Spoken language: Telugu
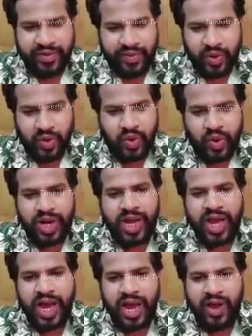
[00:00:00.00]
ఎవరూ
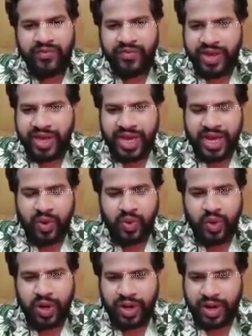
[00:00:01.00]
కూడా ఆ ఫేక్
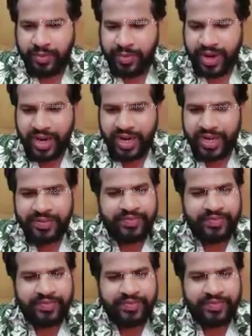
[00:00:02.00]
అకౌంట్లను నమ్మకండి